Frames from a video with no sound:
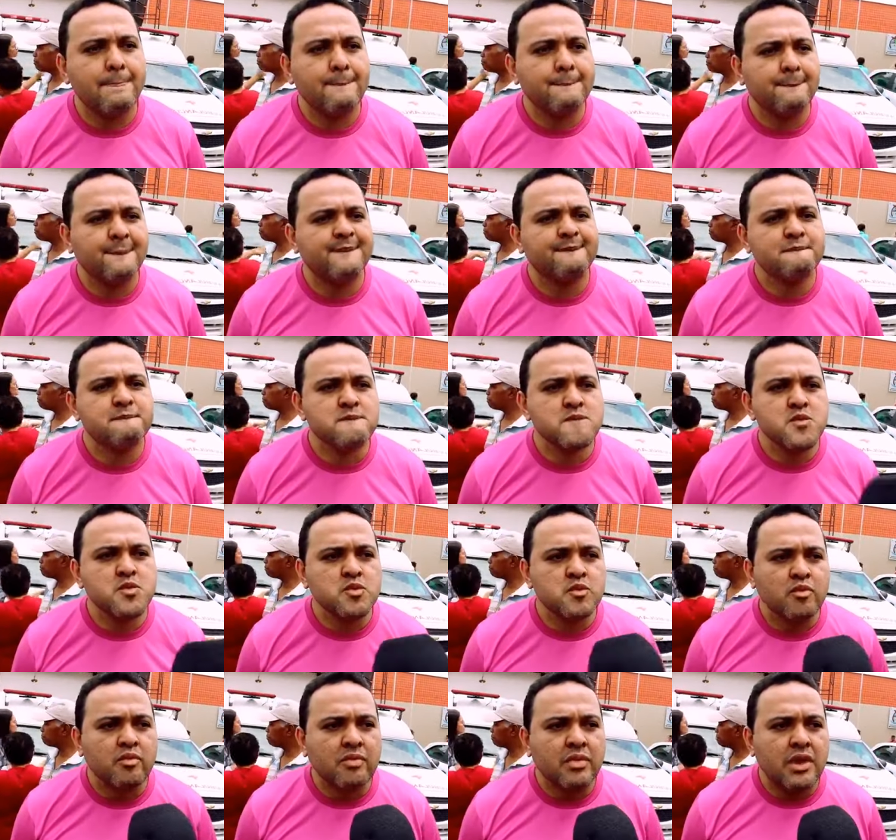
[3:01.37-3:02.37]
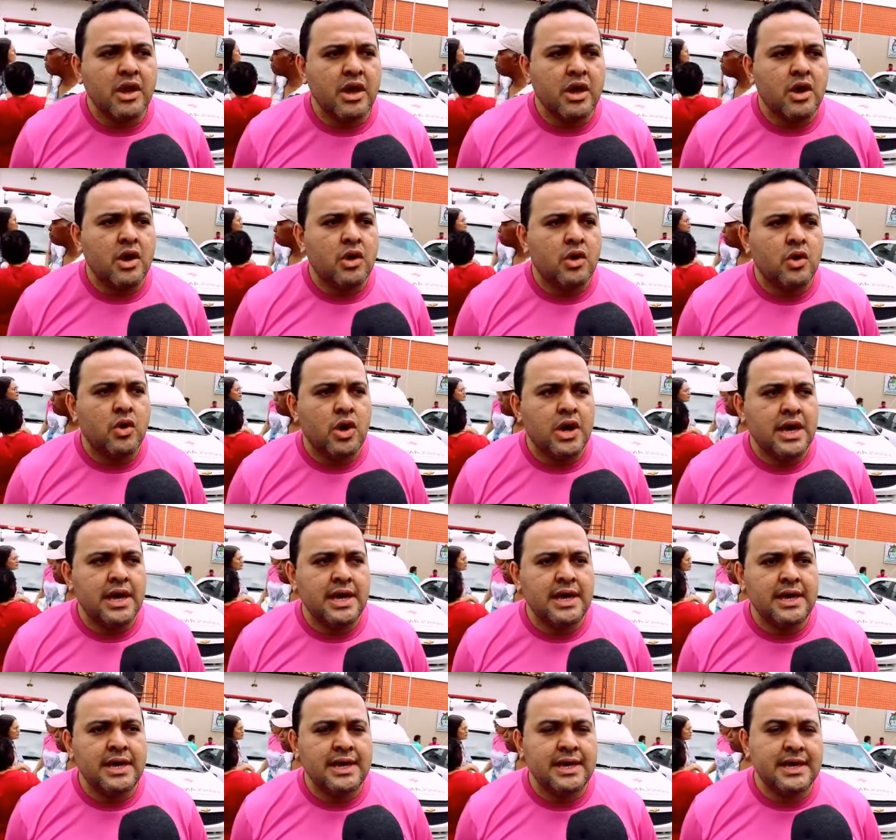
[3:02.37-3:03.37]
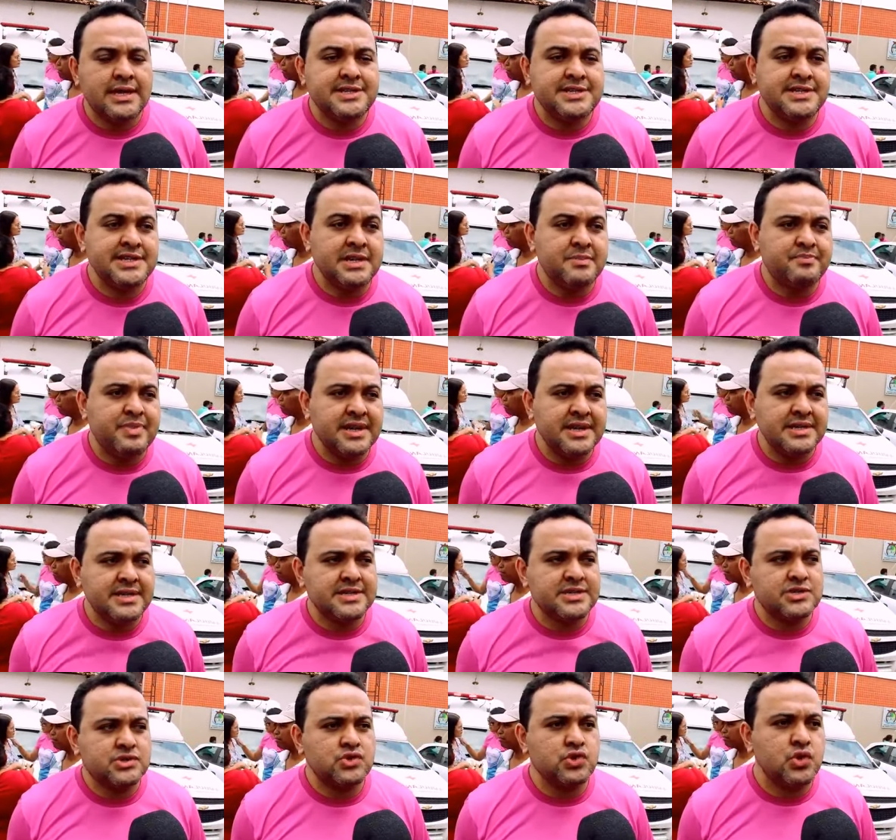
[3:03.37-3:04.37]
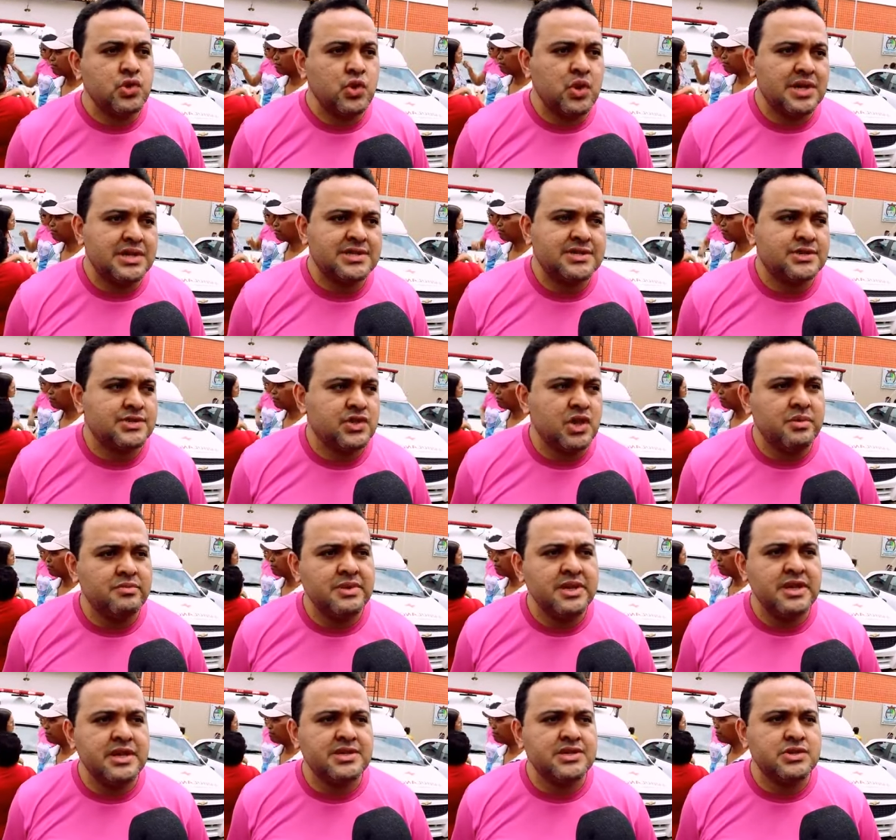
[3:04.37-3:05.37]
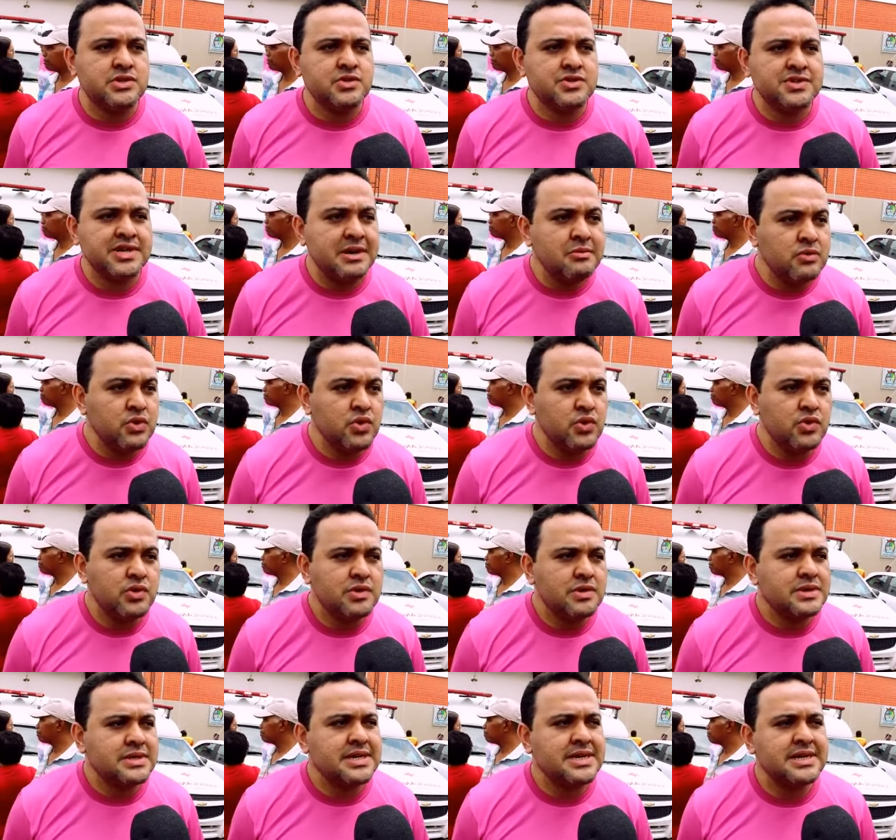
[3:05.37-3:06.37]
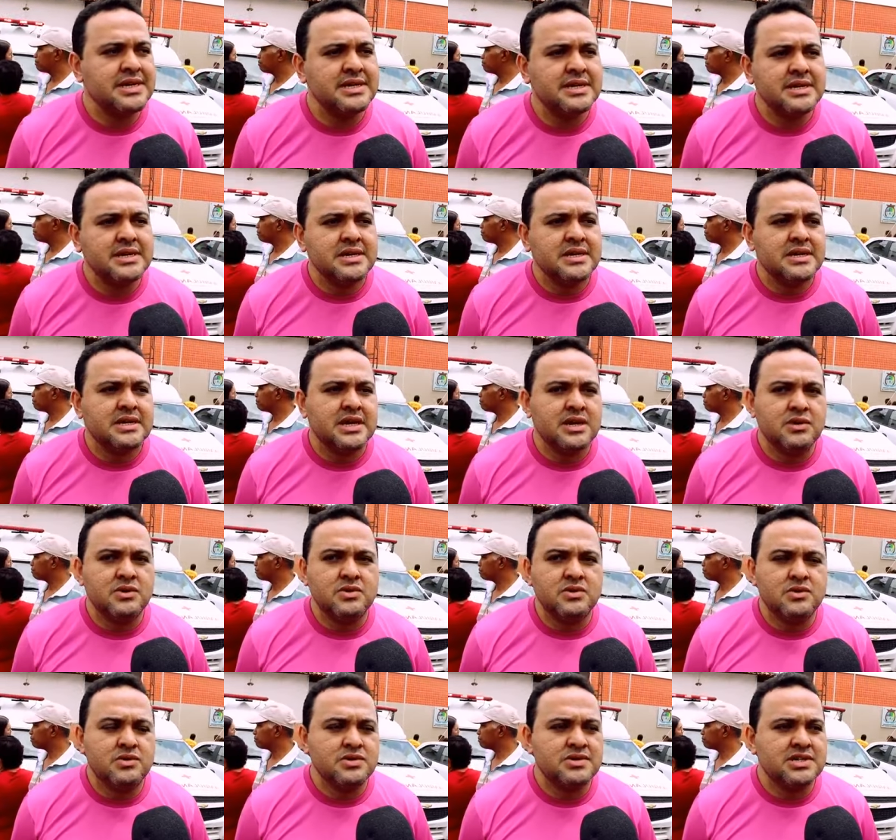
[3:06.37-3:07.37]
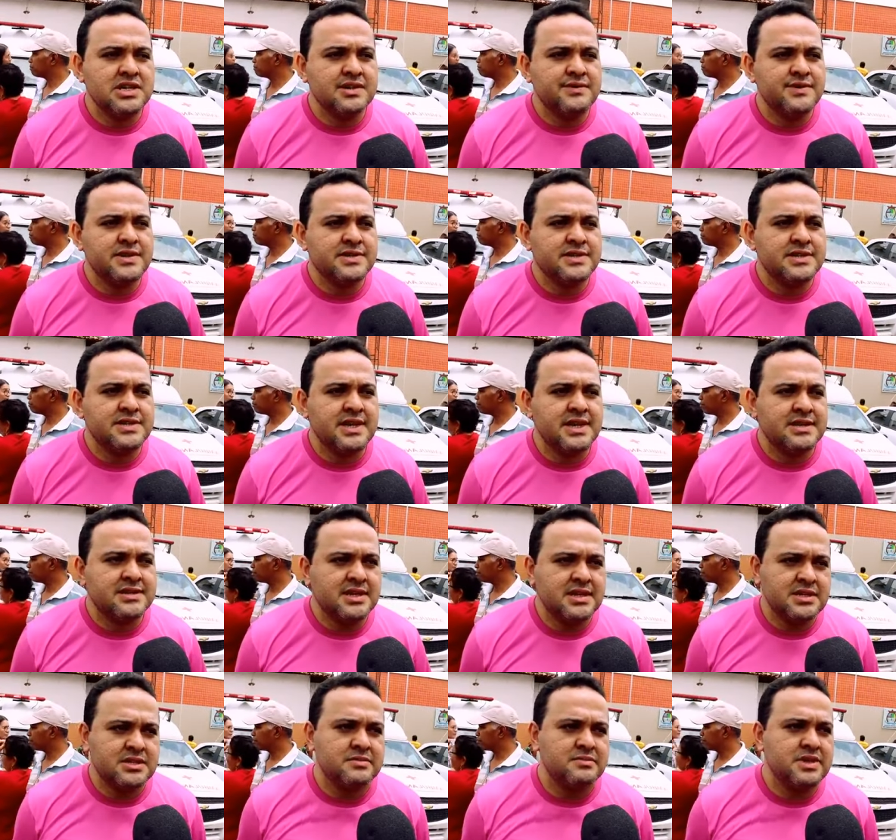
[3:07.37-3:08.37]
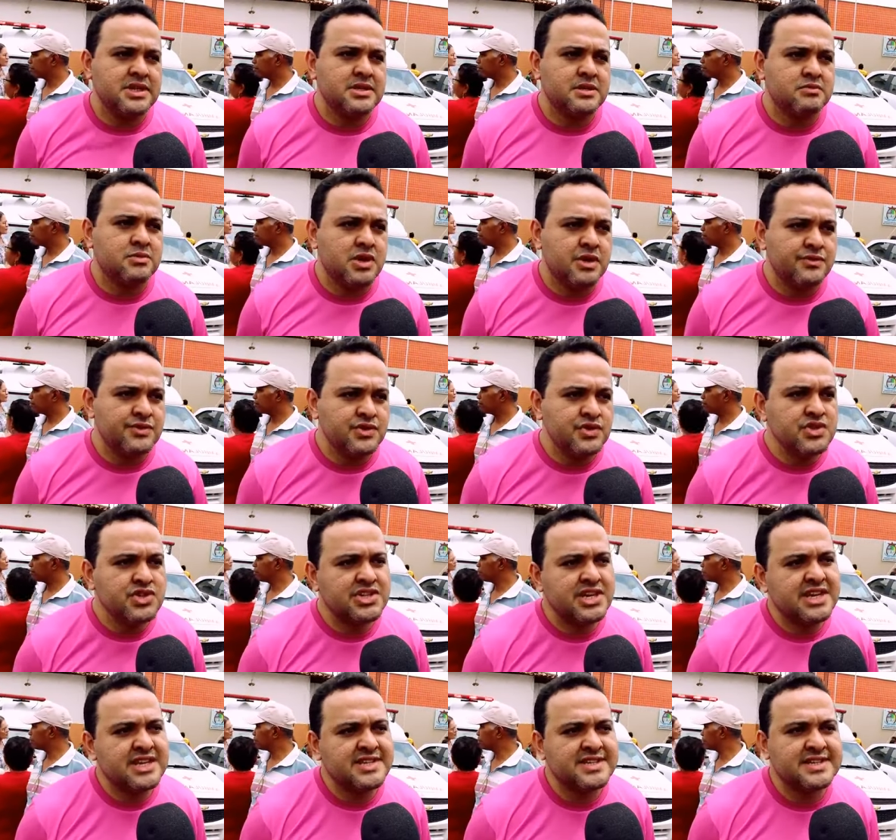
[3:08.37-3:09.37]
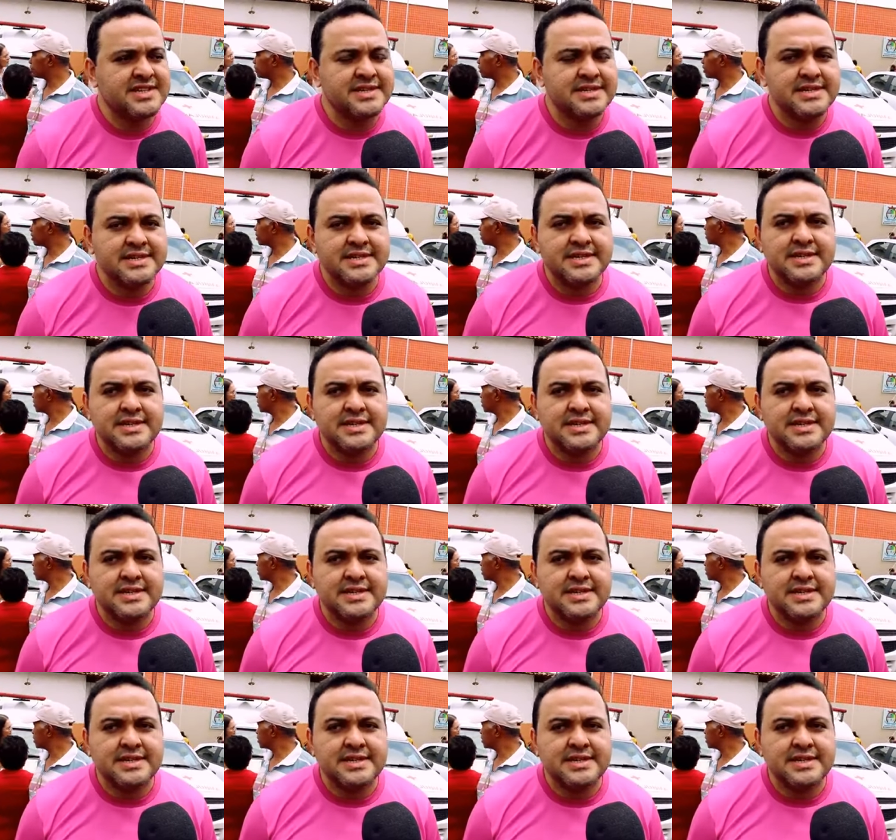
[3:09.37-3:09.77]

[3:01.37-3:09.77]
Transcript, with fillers: ambulâncias? É, ela tinha apenas duas, somente do SAMU, né? Que é o Serviço de Atendimento Móvel de Urgência.